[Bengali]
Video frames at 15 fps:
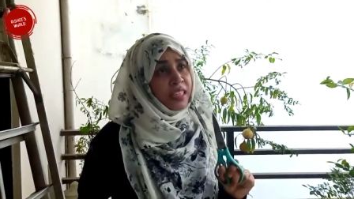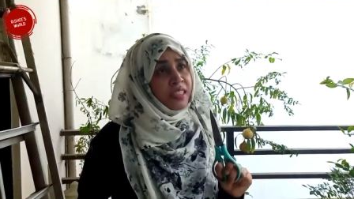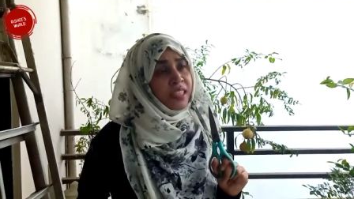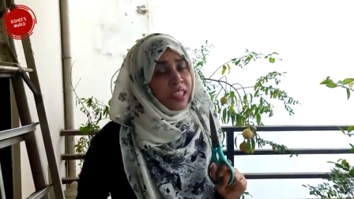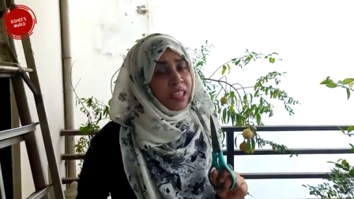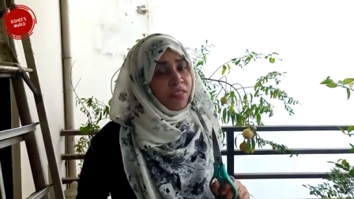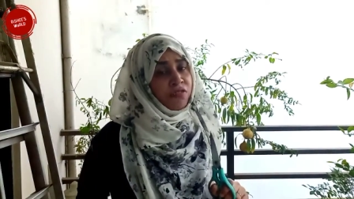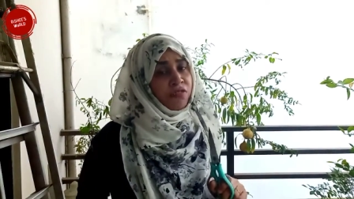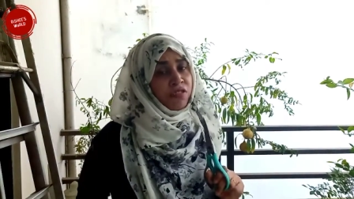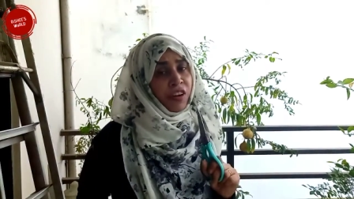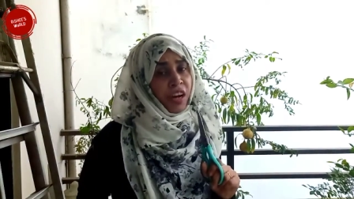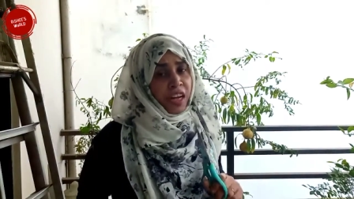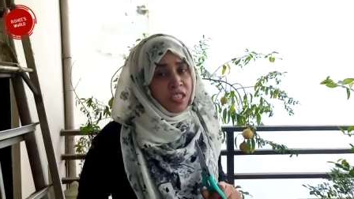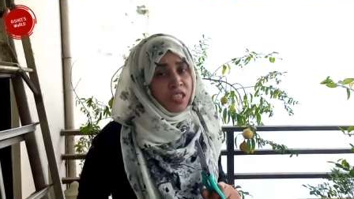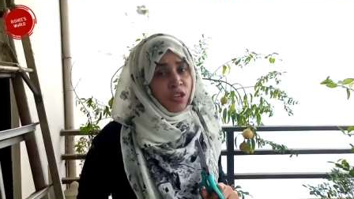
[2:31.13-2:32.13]
যেটা
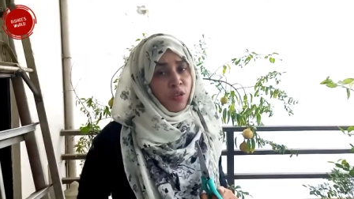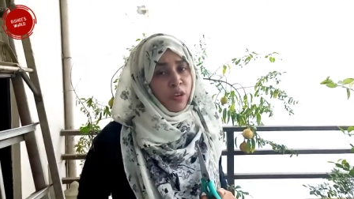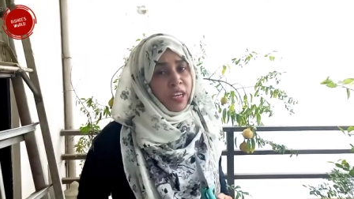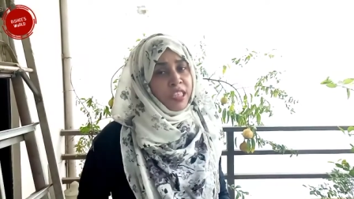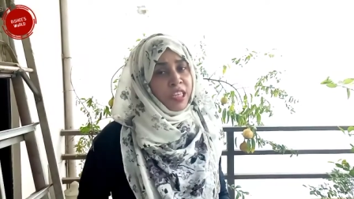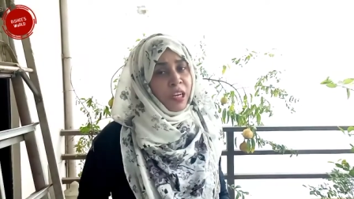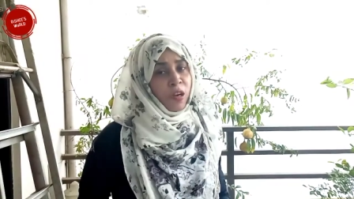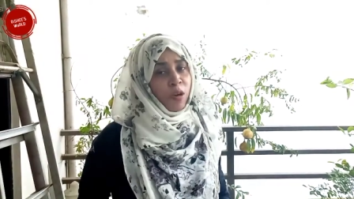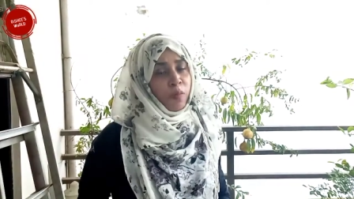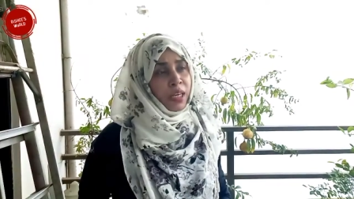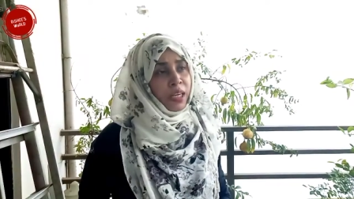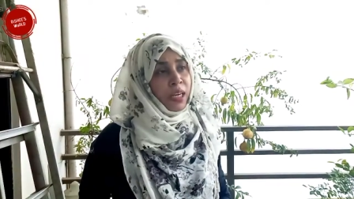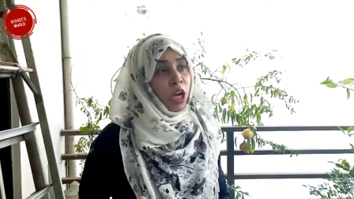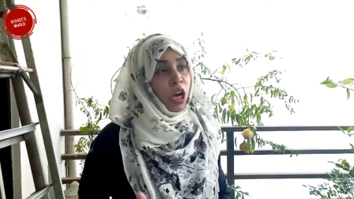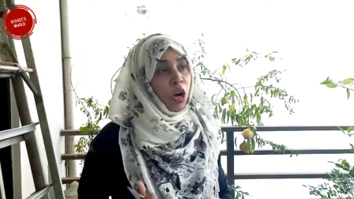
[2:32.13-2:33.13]
ফার্স্ট হয়েছিল
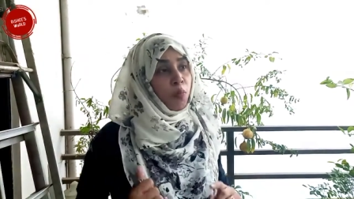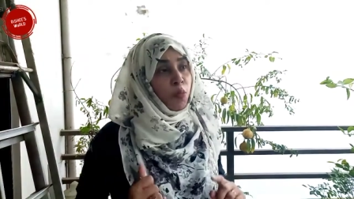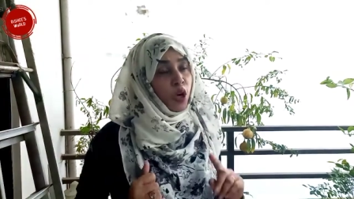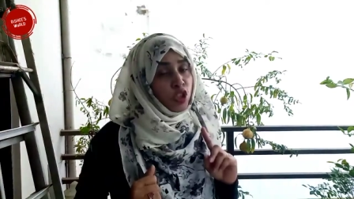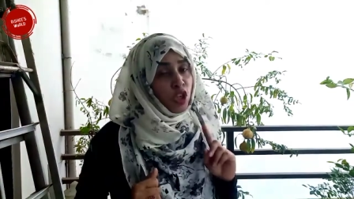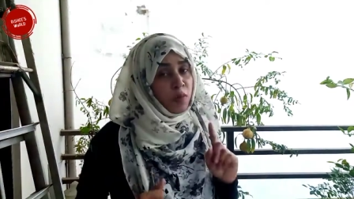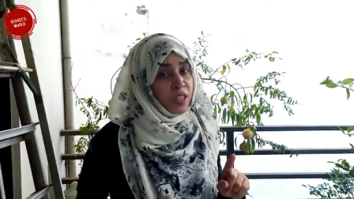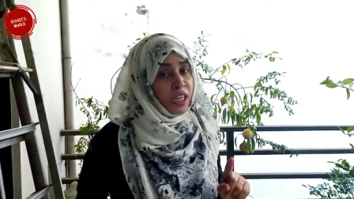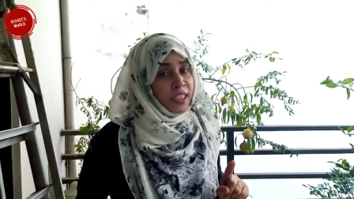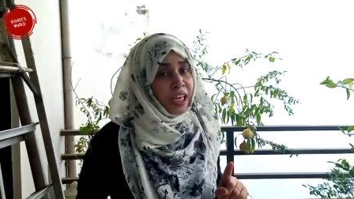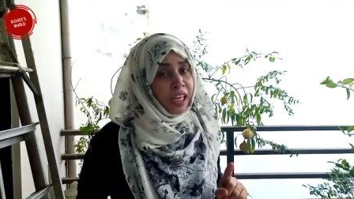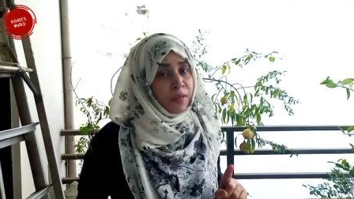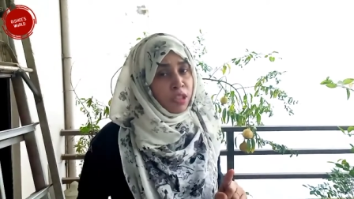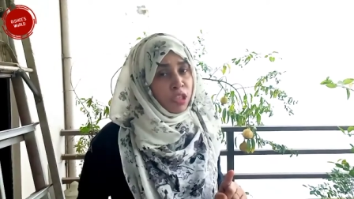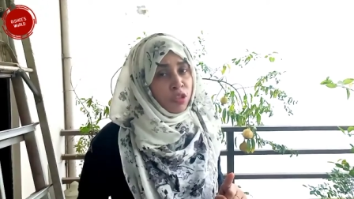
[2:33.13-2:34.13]
মানে প্রথম যে
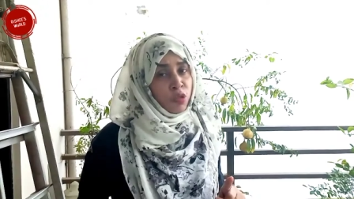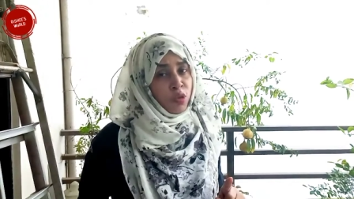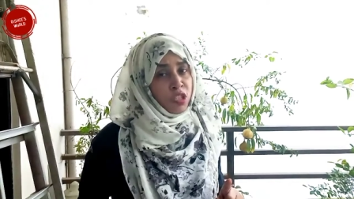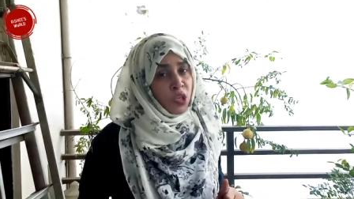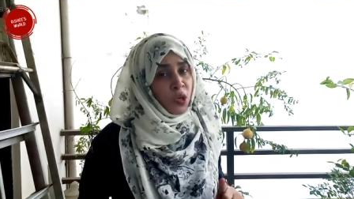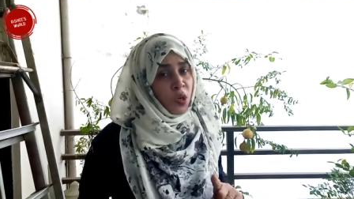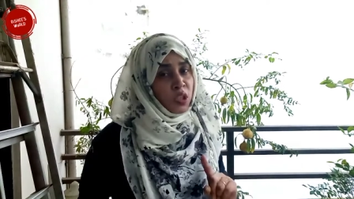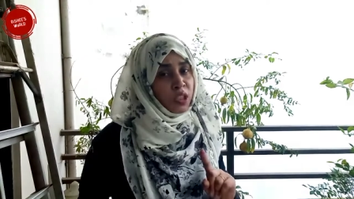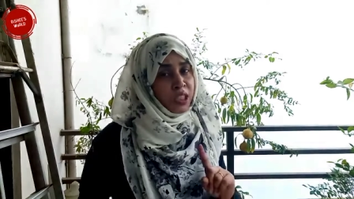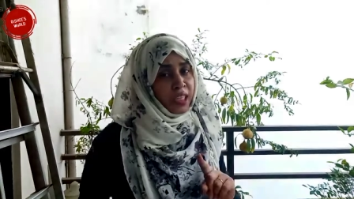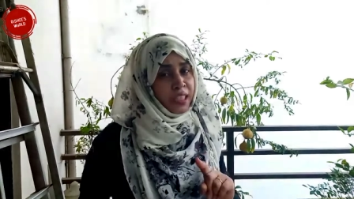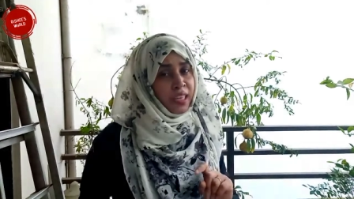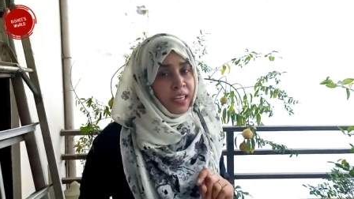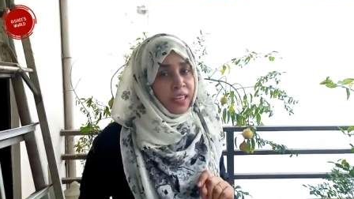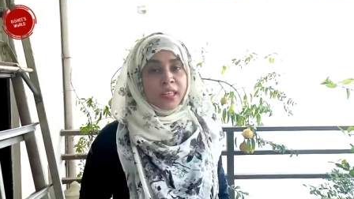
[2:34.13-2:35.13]
ডালিমটা হয়েছিল
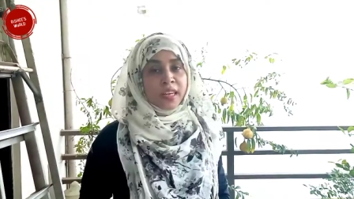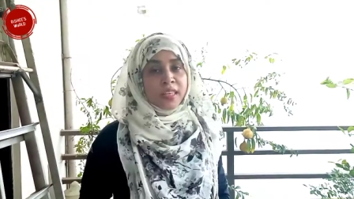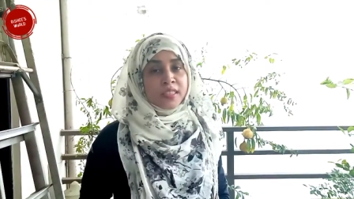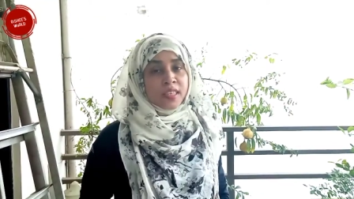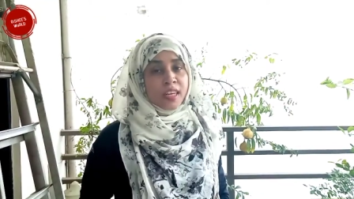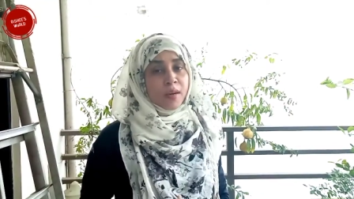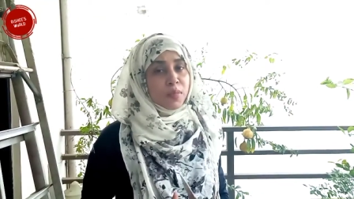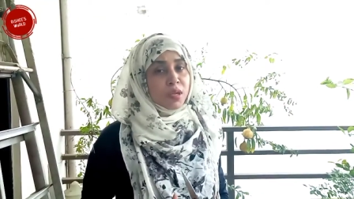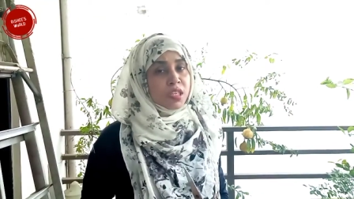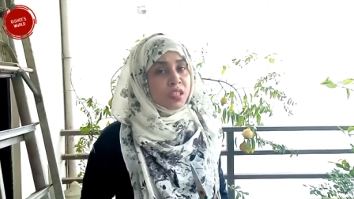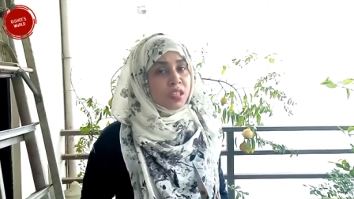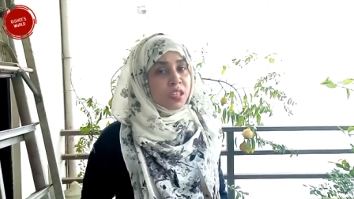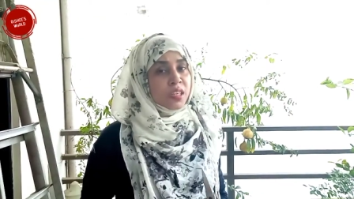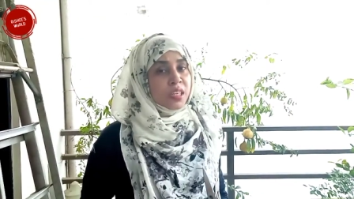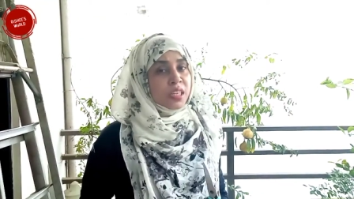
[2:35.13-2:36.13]
সেটাই আজ আপনার
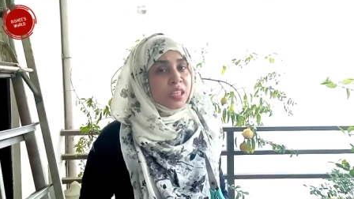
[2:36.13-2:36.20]
সাথে